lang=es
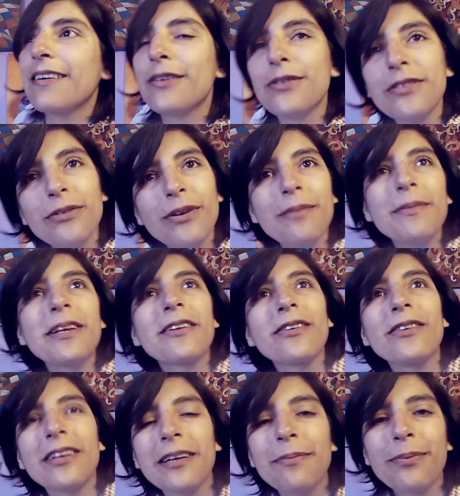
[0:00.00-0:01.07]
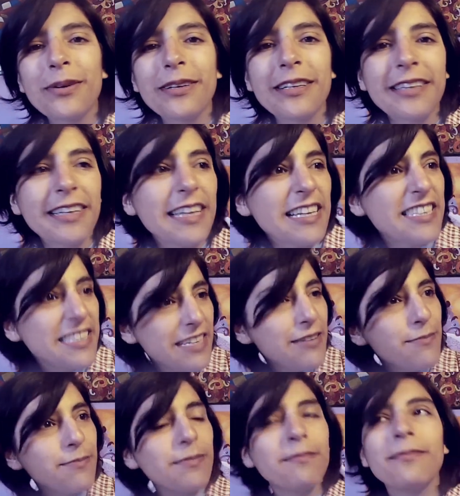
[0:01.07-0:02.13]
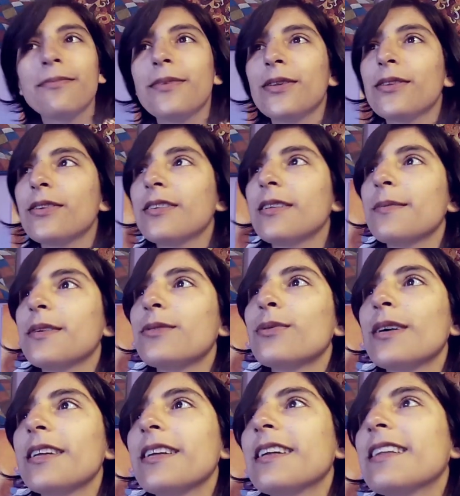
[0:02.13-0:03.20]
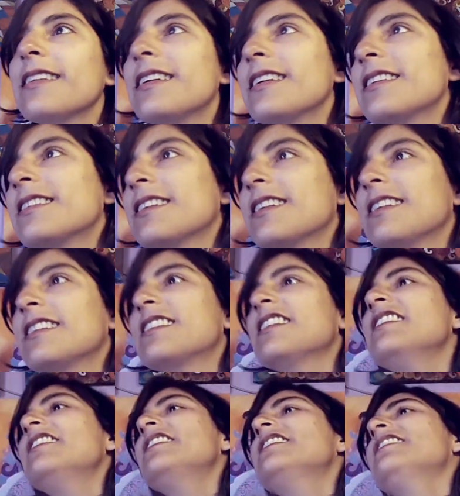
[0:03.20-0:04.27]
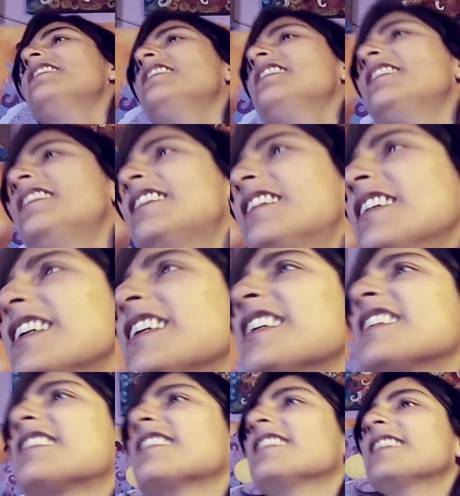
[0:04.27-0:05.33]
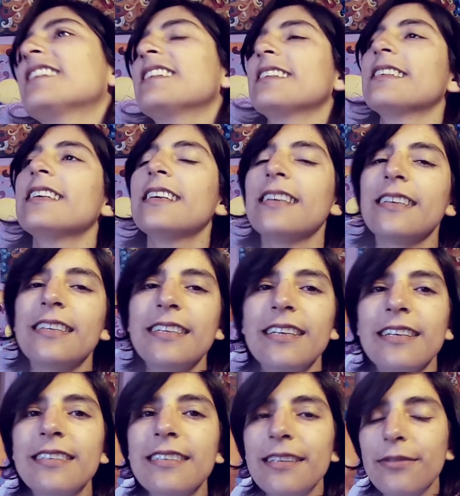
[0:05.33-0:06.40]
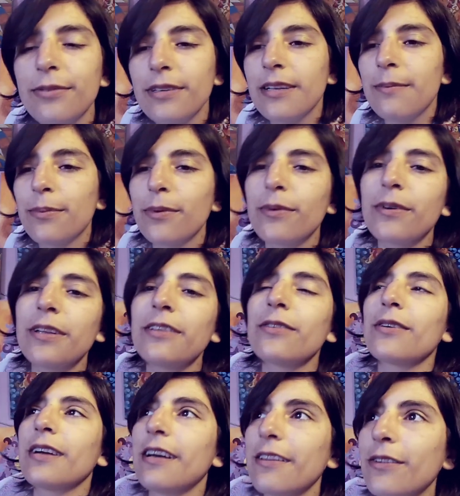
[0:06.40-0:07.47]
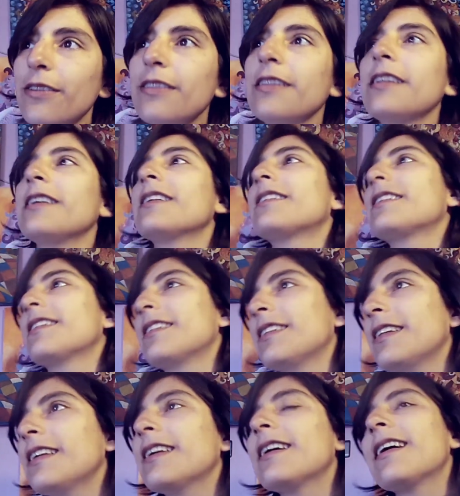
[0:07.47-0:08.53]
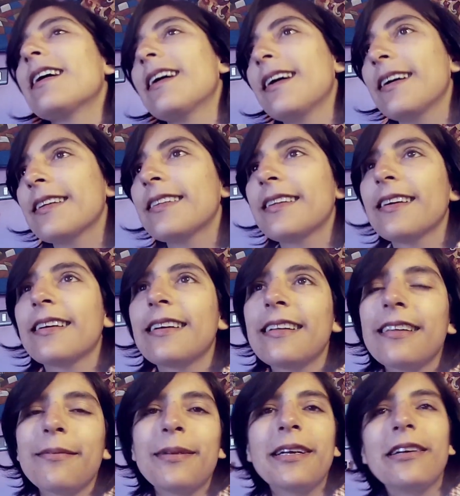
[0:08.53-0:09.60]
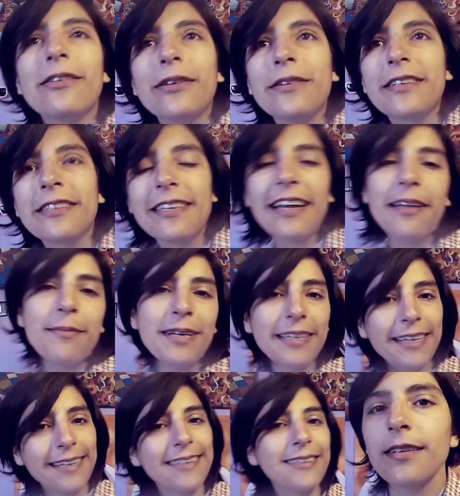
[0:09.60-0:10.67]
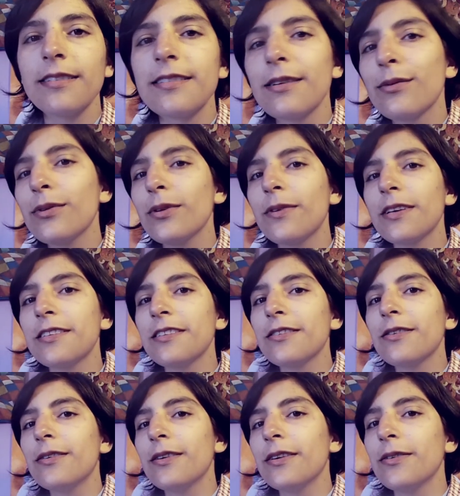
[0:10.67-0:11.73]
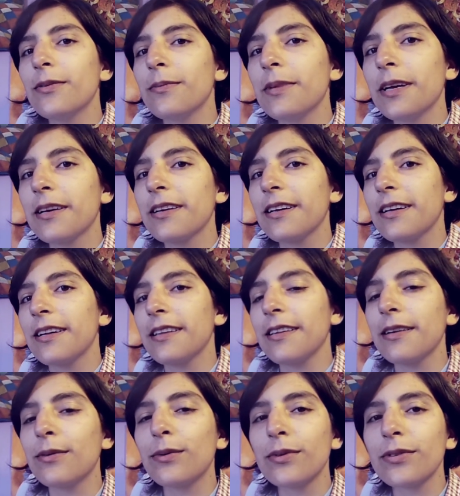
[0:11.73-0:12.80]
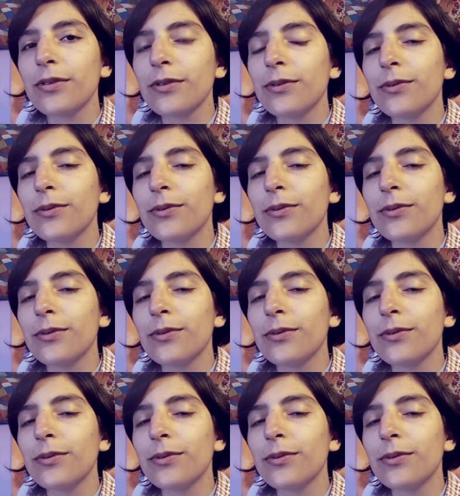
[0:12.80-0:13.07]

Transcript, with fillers: continuar mis roles porque tenía así un montón de pechuga llena de leche que decía ¡Oh, leche! y así fui de a poco yendo cada dos días, tres días, hasta que terminé la universidad y me la traje. En segundo básico, en un viaje de curso